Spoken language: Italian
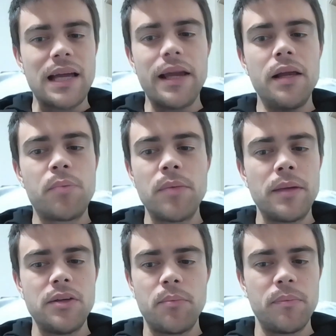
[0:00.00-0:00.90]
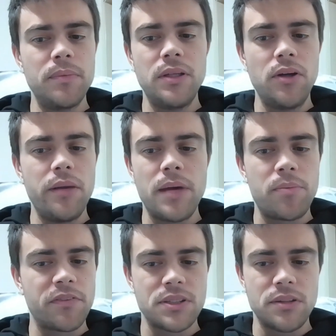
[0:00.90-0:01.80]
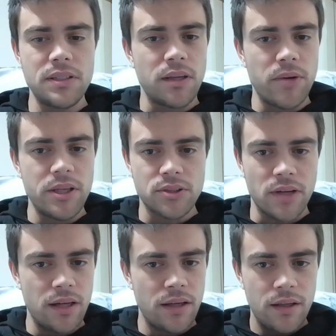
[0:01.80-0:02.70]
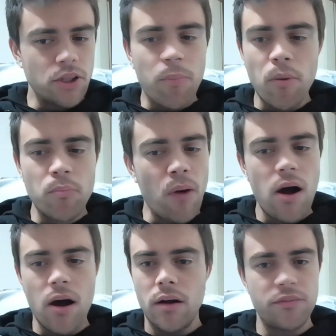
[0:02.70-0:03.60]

ma sai, il problema di noi, di noi liberi professionisti è questo, eh. Che dopo un po',